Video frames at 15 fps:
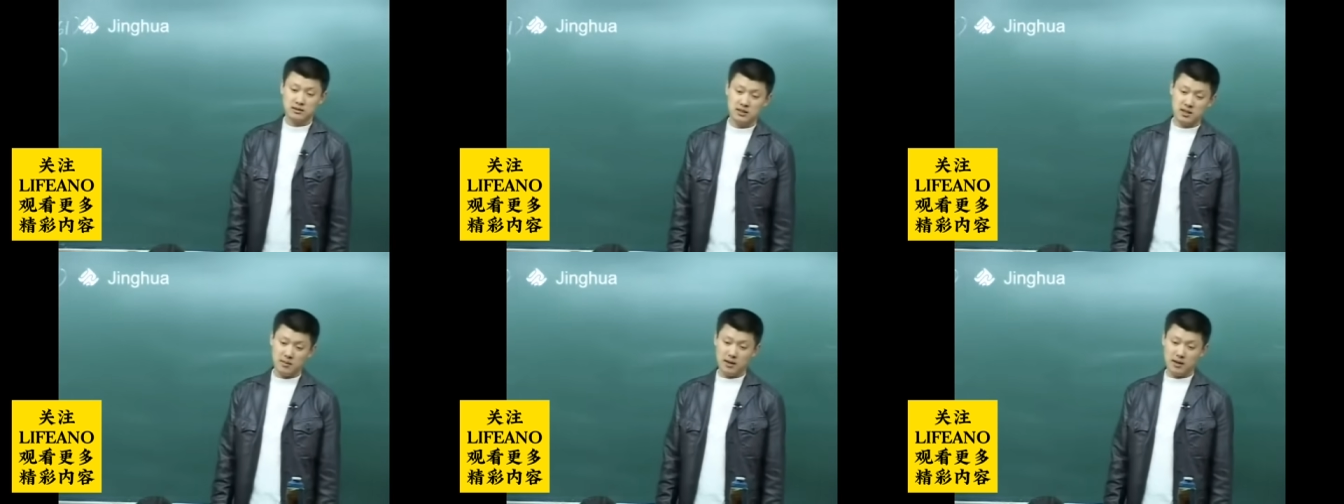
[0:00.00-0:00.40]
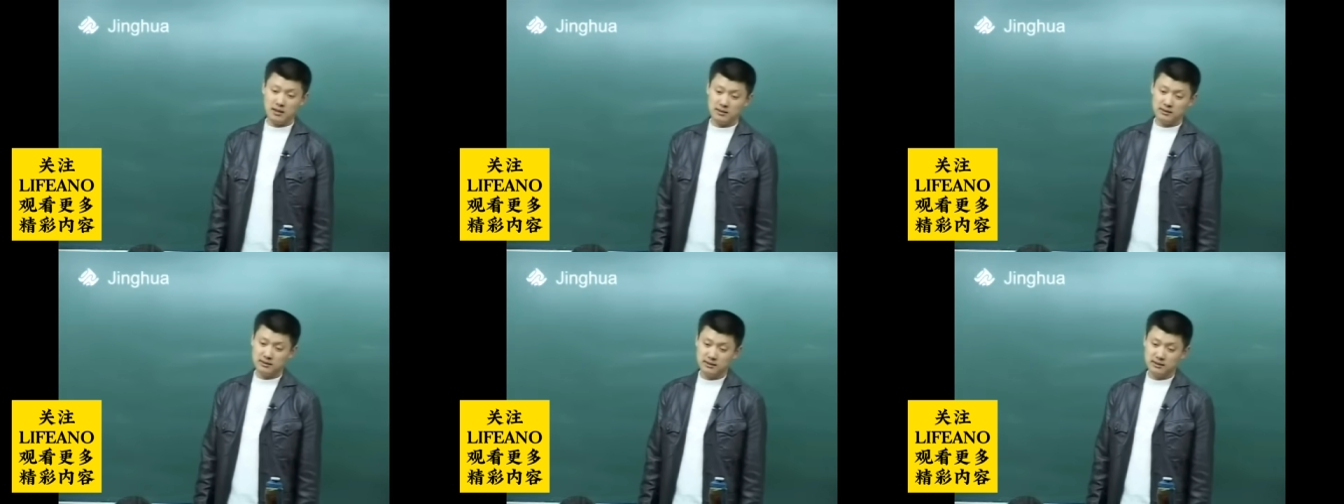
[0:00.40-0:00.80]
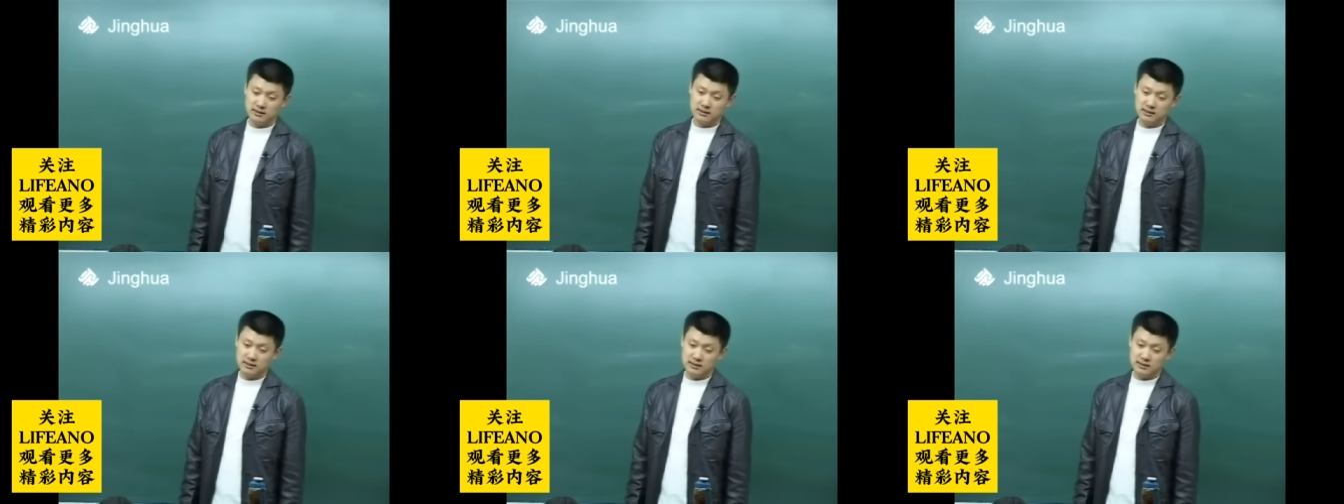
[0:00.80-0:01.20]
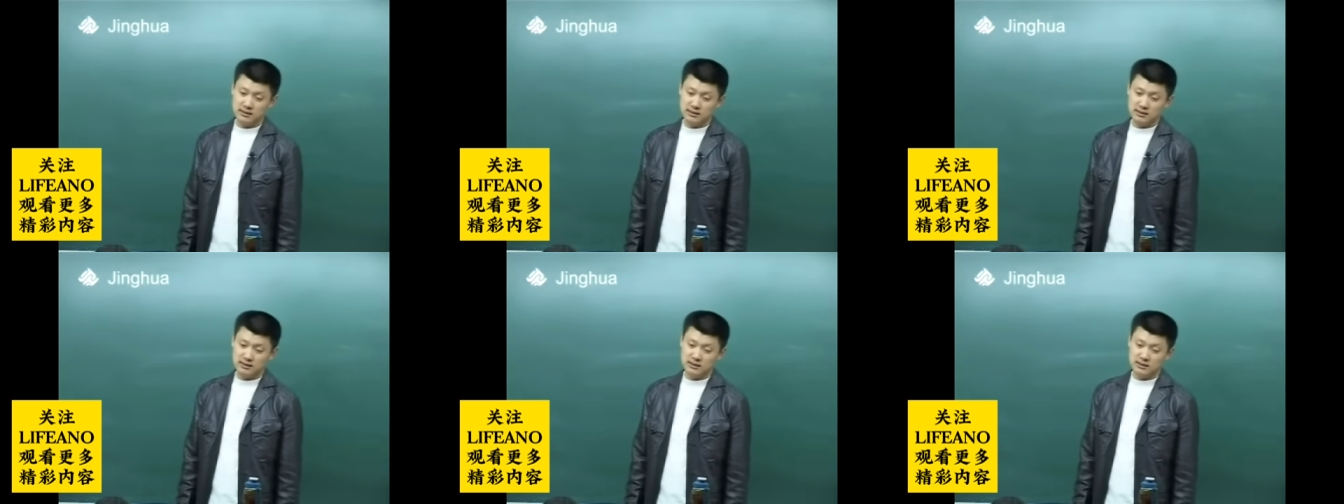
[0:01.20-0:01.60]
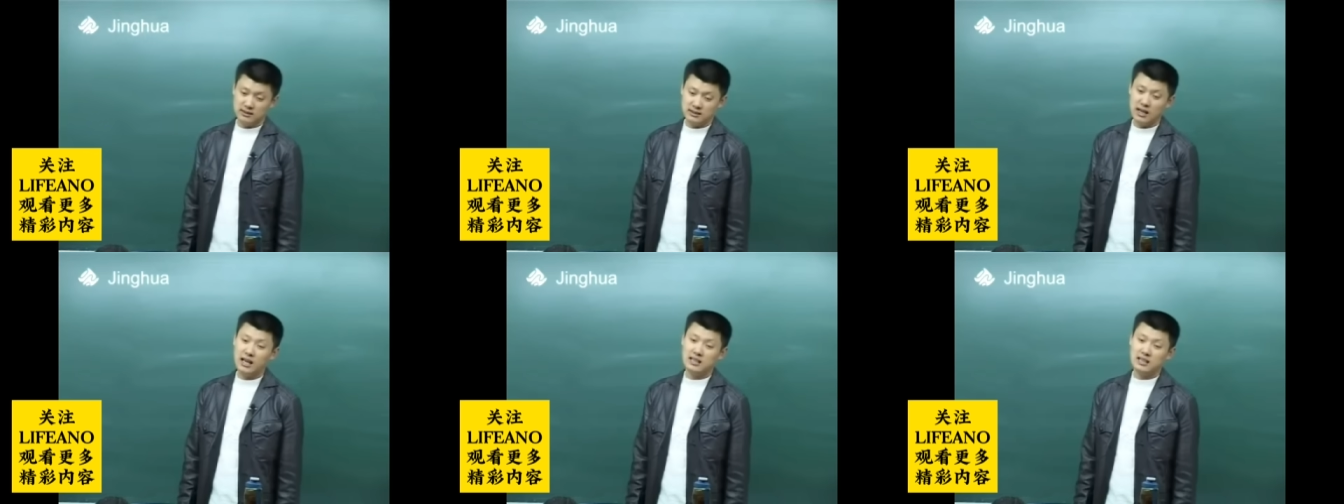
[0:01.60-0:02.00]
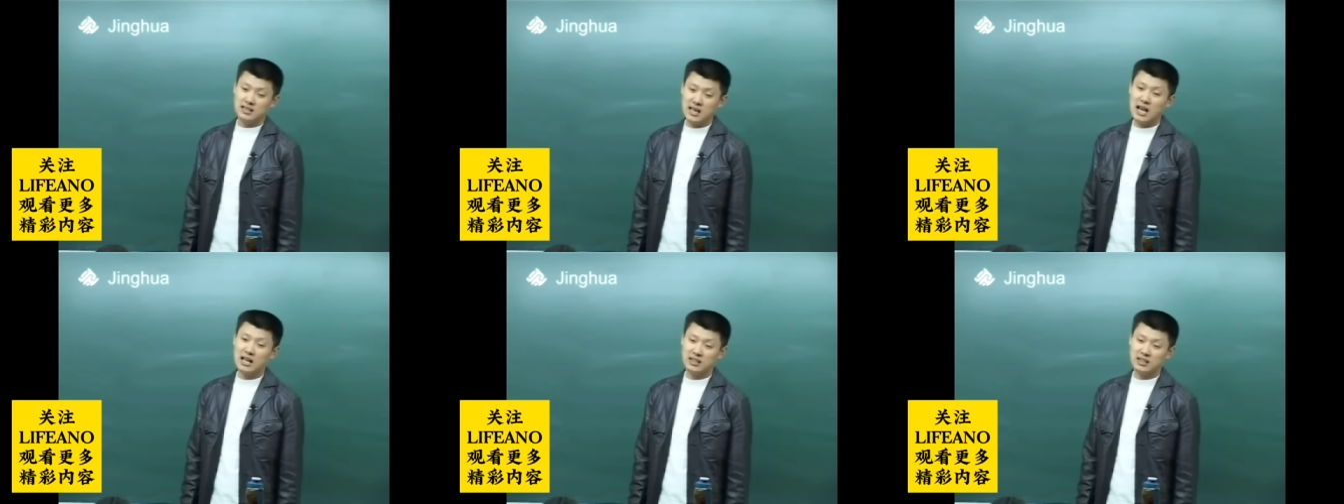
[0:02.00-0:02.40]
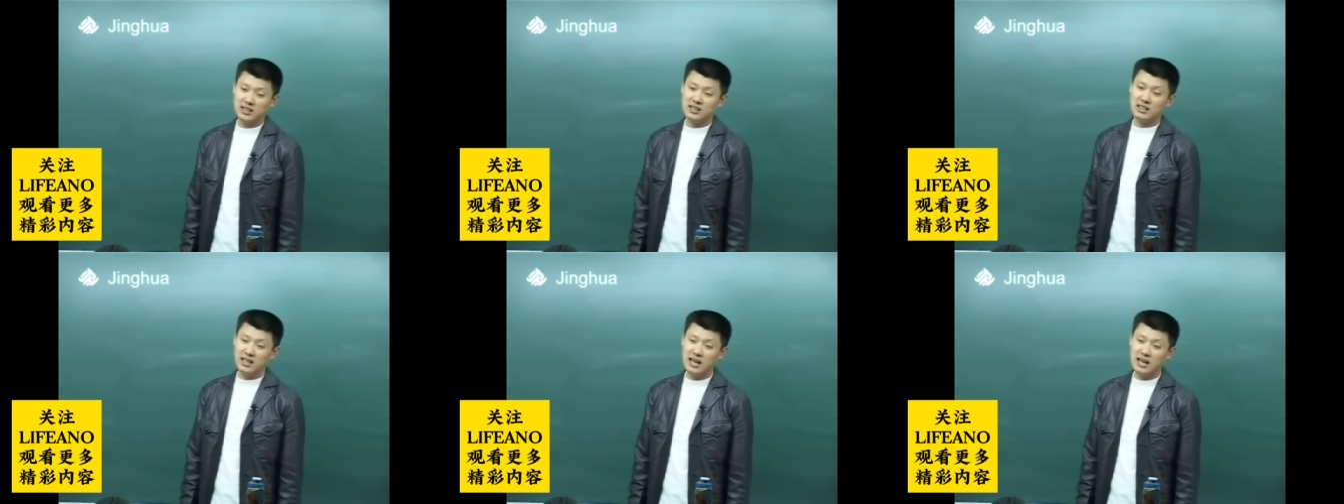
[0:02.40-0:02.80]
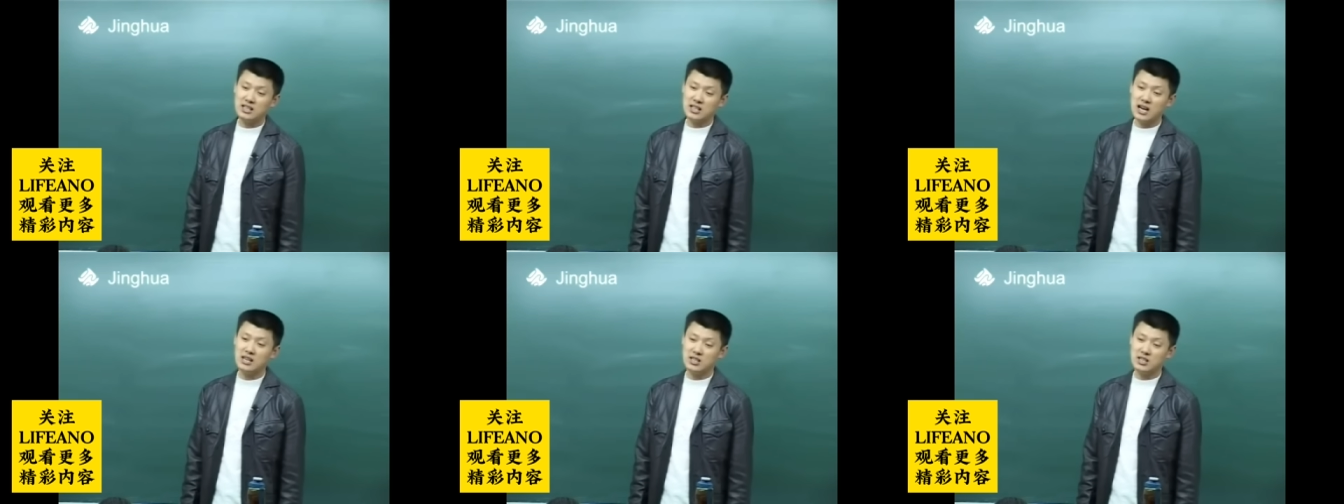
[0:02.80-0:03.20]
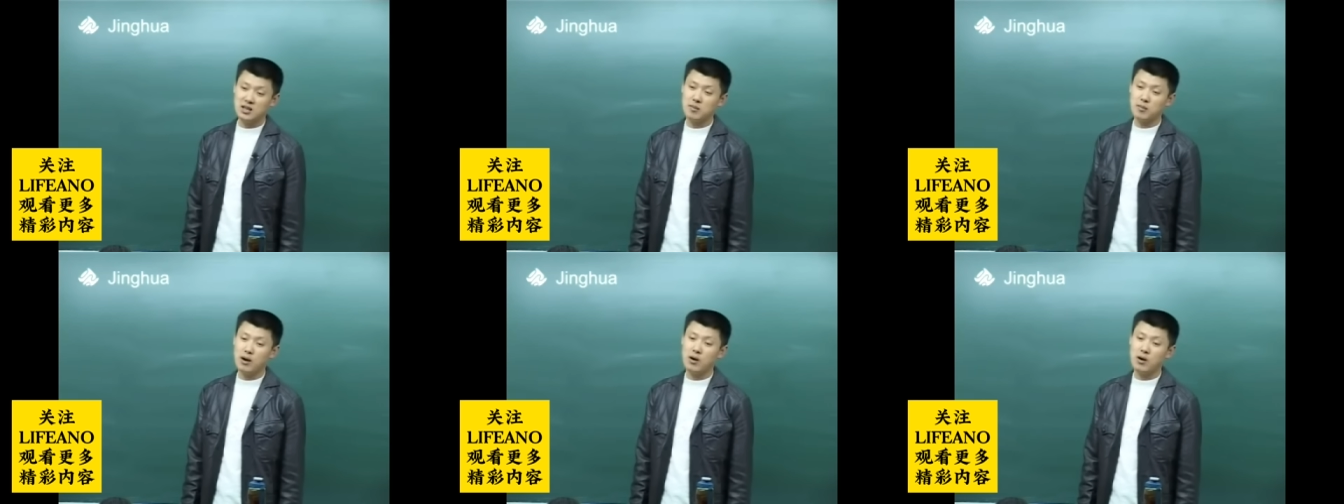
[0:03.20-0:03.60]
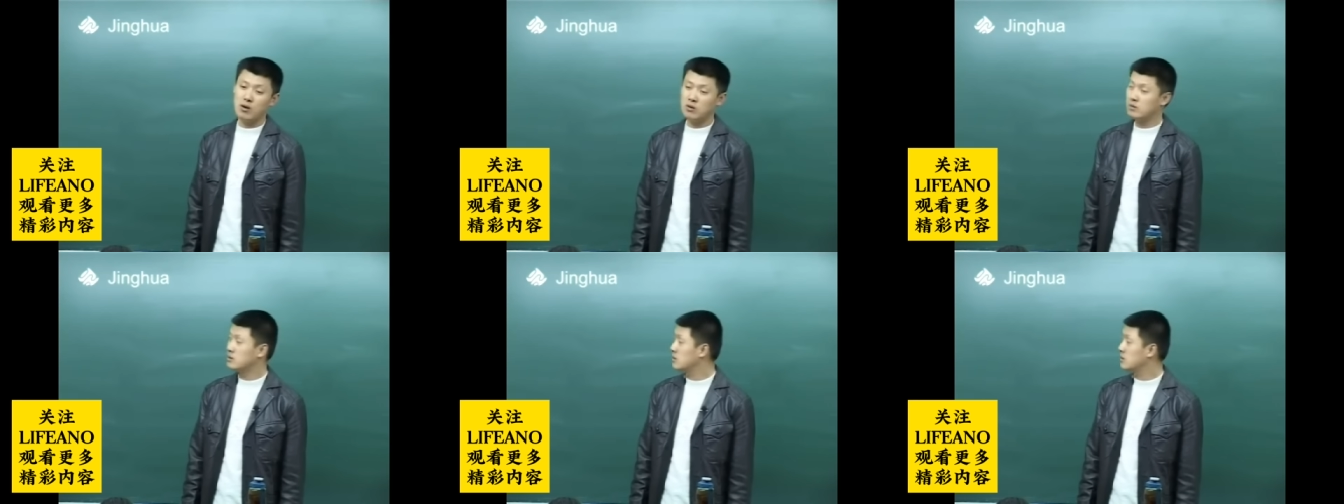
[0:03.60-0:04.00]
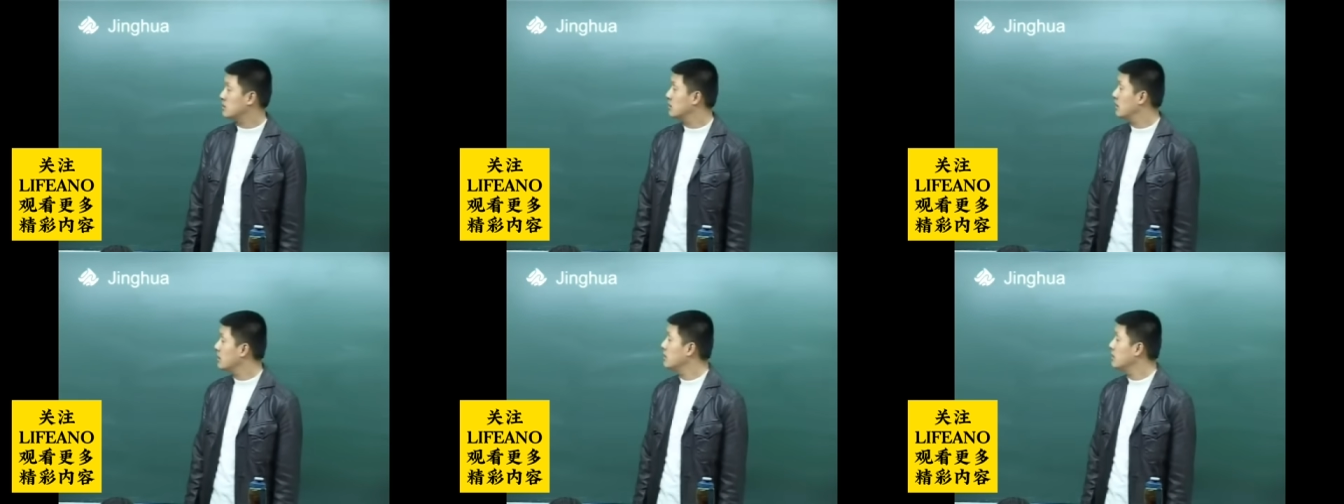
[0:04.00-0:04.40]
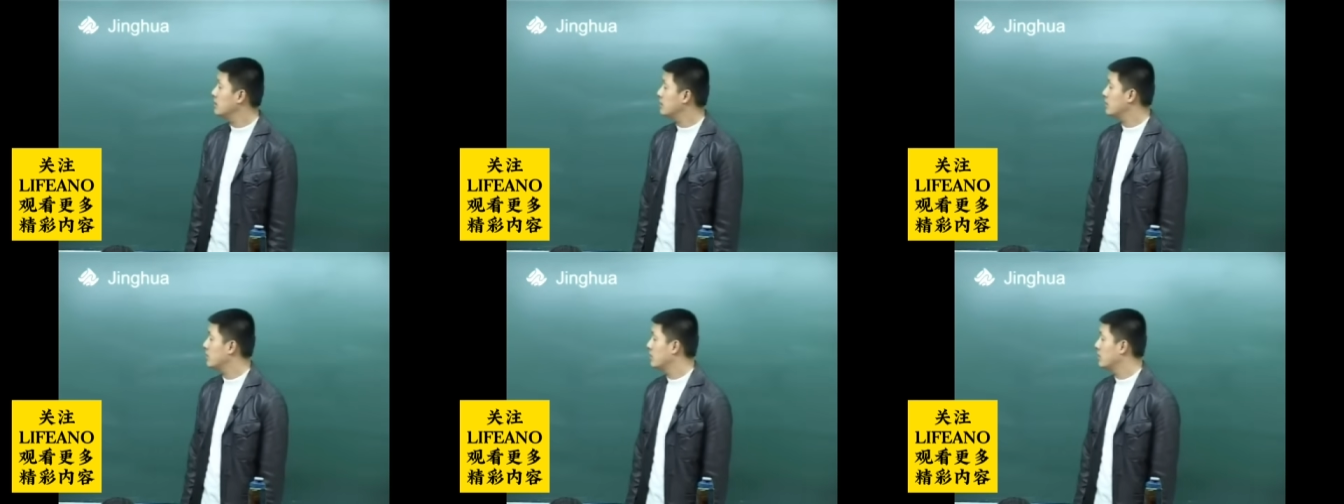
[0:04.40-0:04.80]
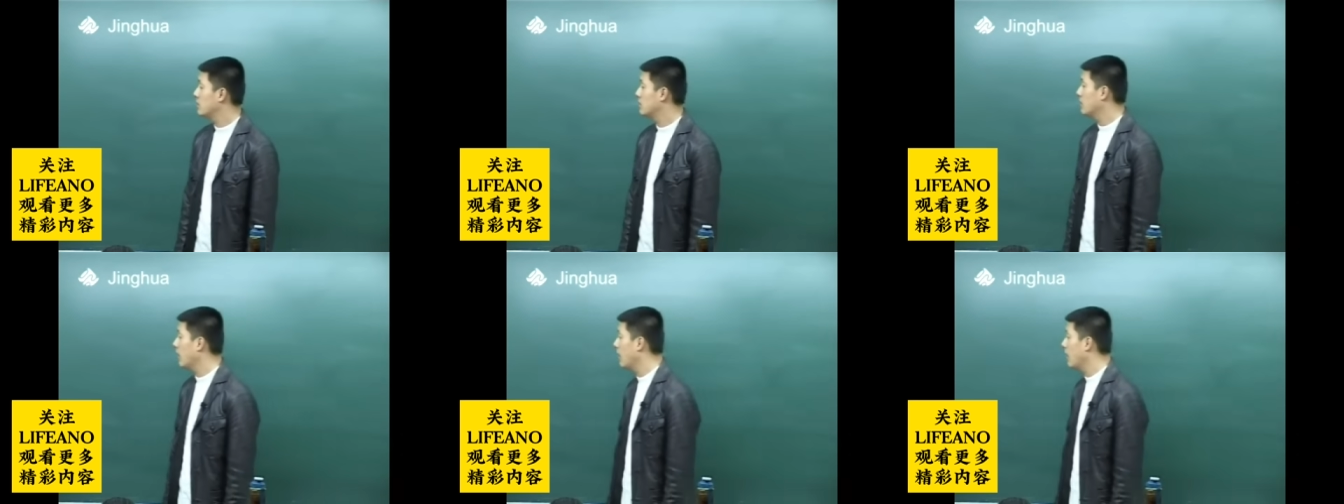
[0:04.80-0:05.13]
什么？哎，家庭联产承包责任制是